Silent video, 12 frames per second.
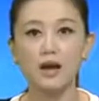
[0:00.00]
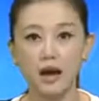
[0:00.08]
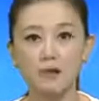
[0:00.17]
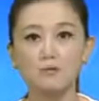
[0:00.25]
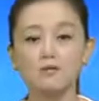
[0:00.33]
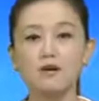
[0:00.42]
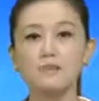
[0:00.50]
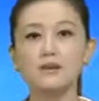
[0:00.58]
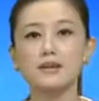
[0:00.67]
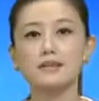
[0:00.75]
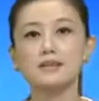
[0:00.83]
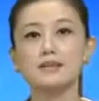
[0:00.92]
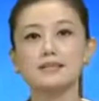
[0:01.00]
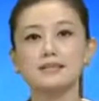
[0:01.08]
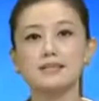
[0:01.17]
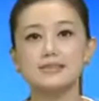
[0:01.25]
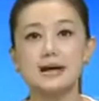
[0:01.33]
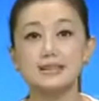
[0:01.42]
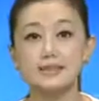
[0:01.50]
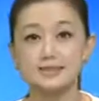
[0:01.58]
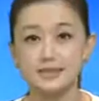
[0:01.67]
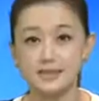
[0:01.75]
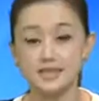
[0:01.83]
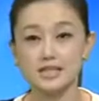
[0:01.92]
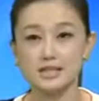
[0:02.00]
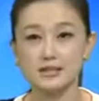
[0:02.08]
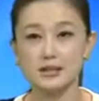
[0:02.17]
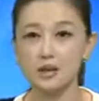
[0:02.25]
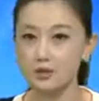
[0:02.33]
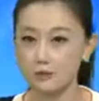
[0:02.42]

韩国方面立即加强监视。